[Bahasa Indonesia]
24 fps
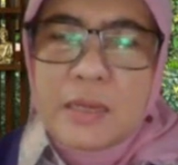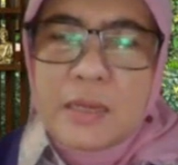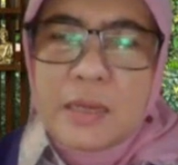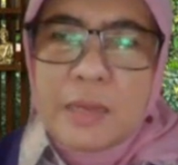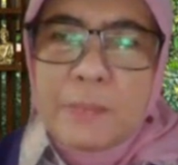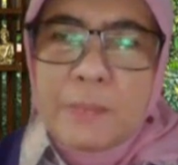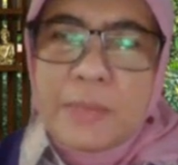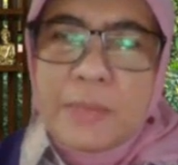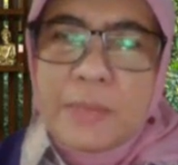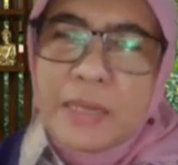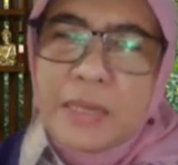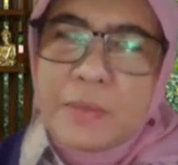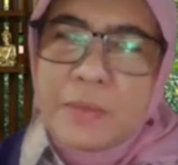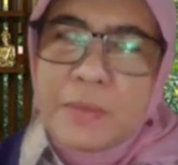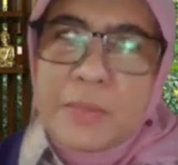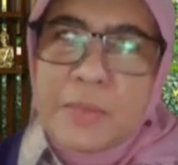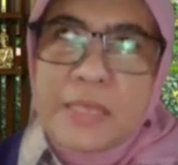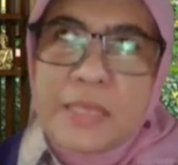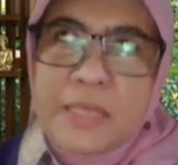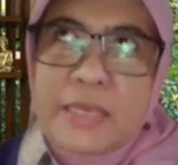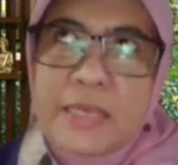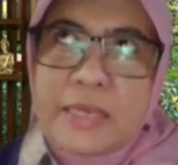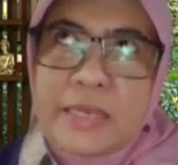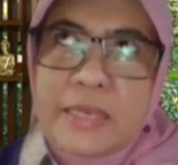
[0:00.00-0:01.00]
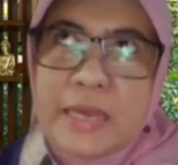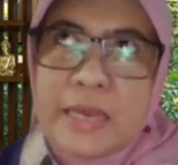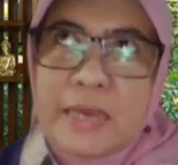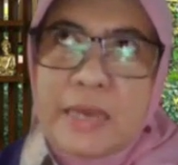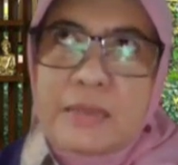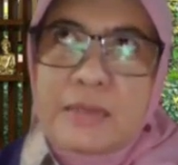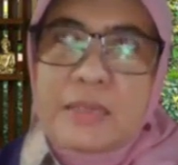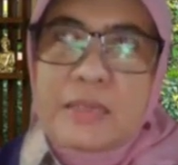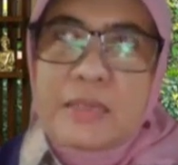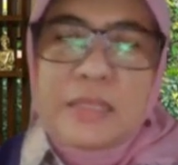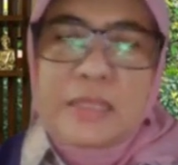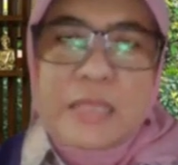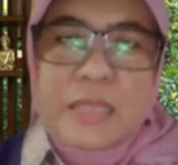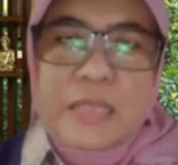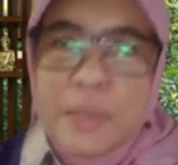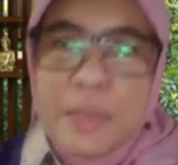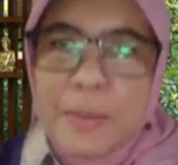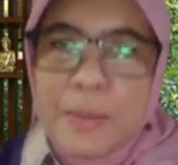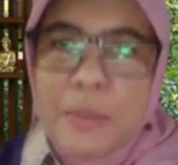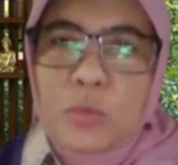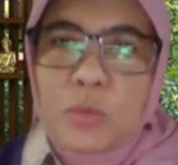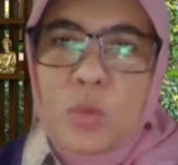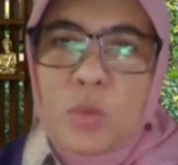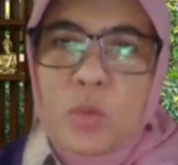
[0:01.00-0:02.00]
apa namanya ya
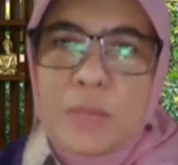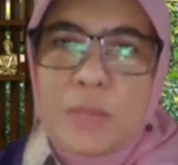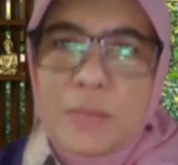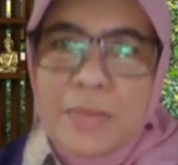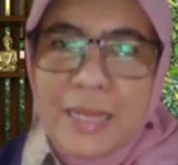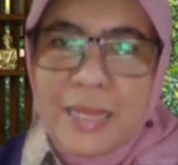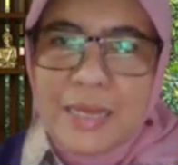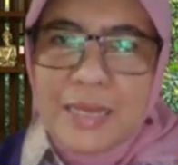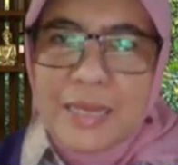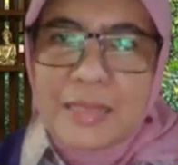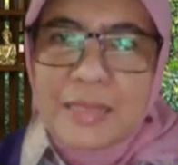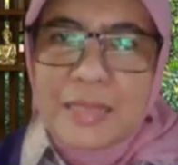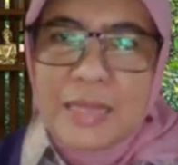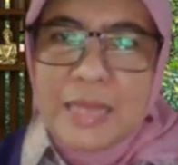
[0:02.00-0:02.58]
ketidakpatuhan mereka